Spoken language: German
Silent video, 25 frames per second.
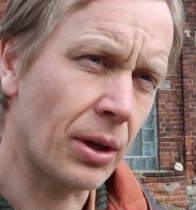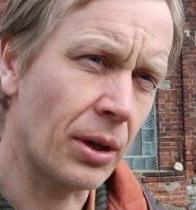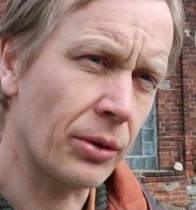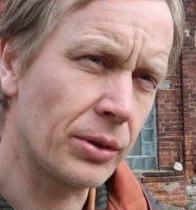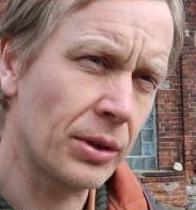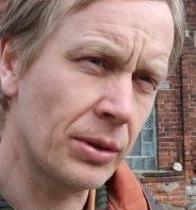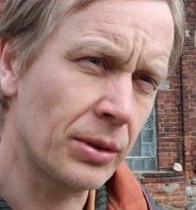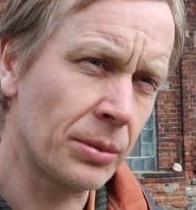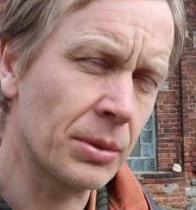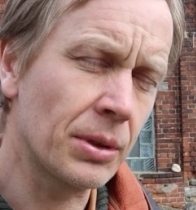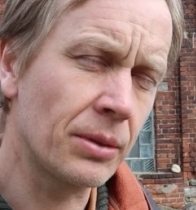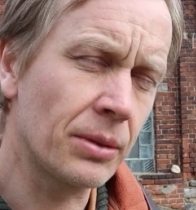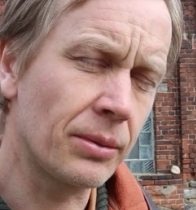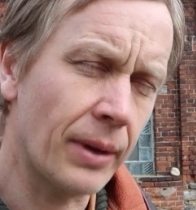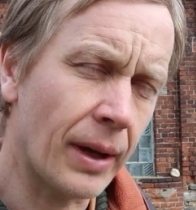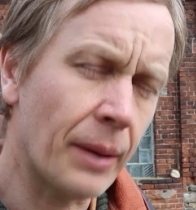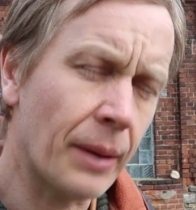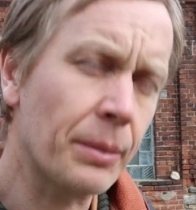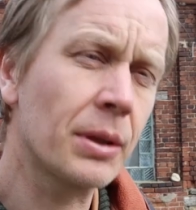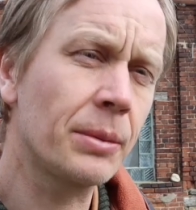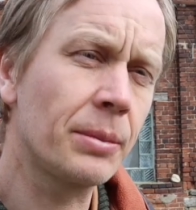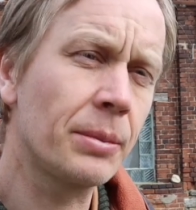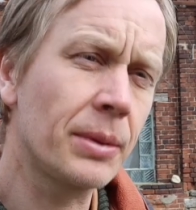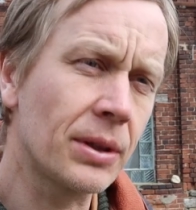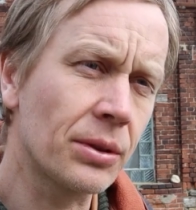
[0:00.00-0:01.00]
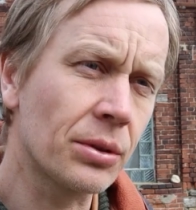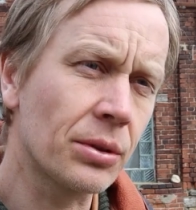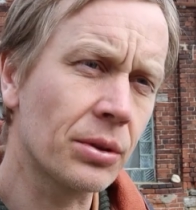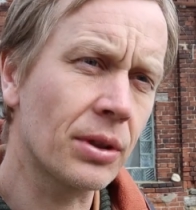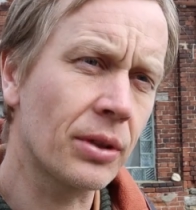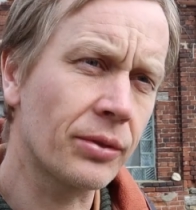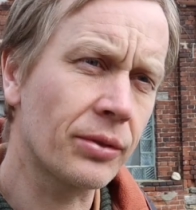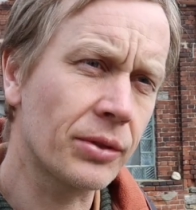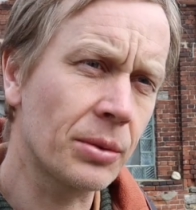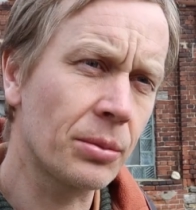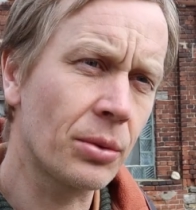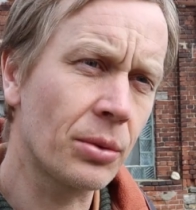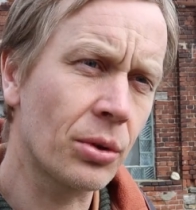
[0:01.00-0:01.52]
auf diesem Gewerbegebiet, dort
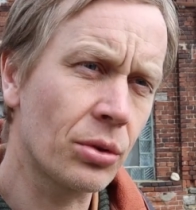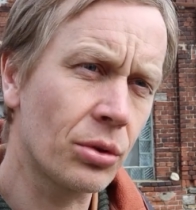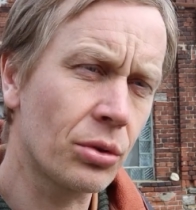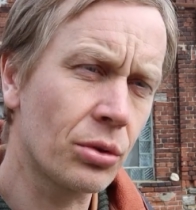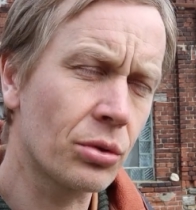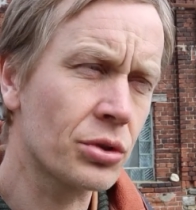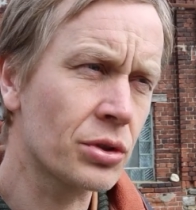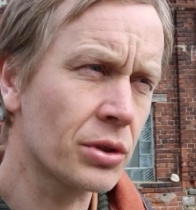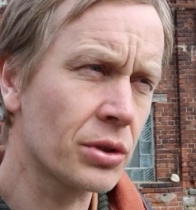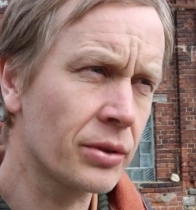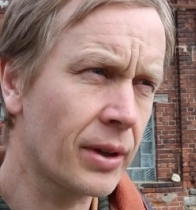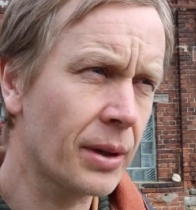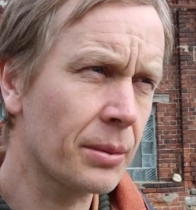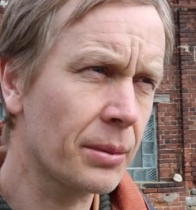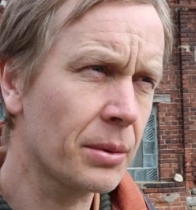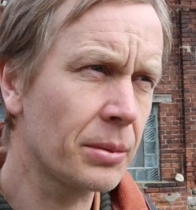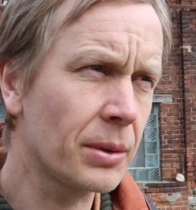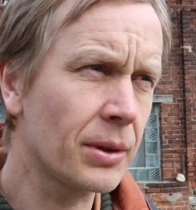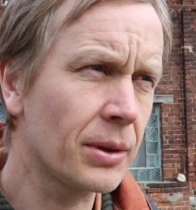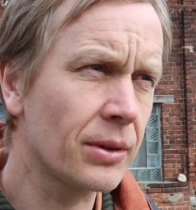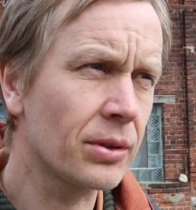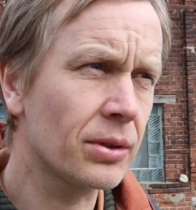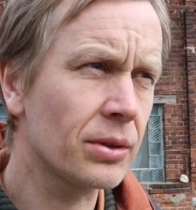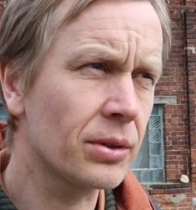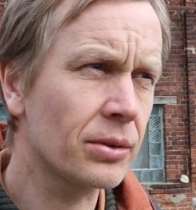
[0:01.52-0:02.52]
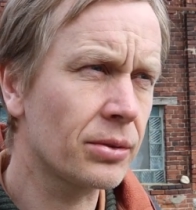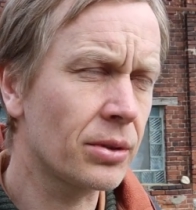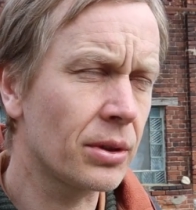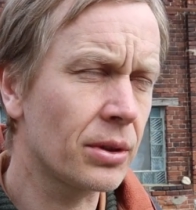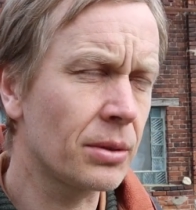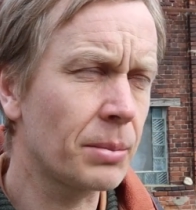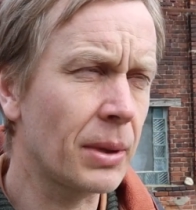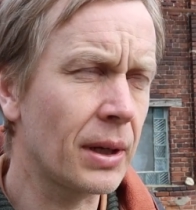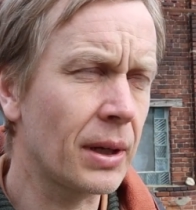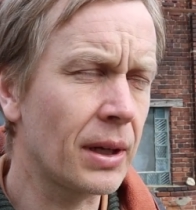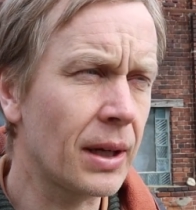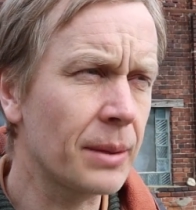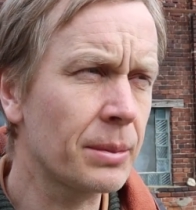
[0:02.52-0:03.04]
auf dem ökologischen Gewerbegebiet
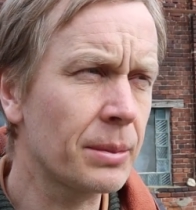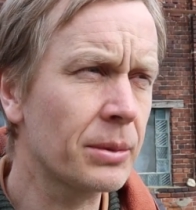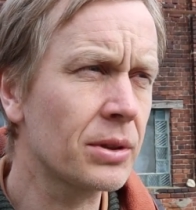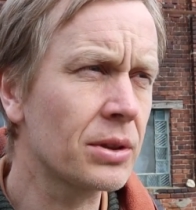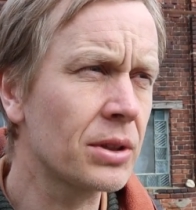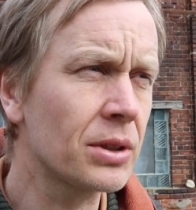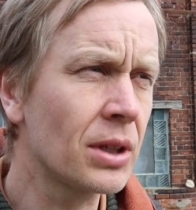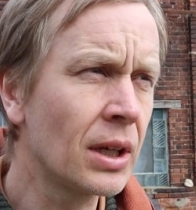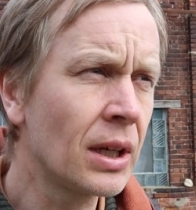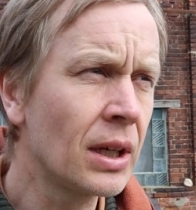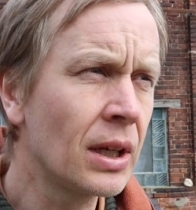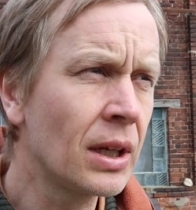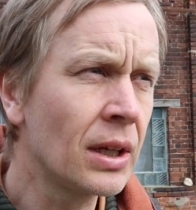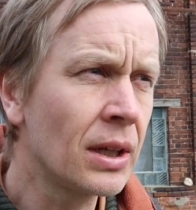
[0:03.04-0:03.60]
bei Leipzig,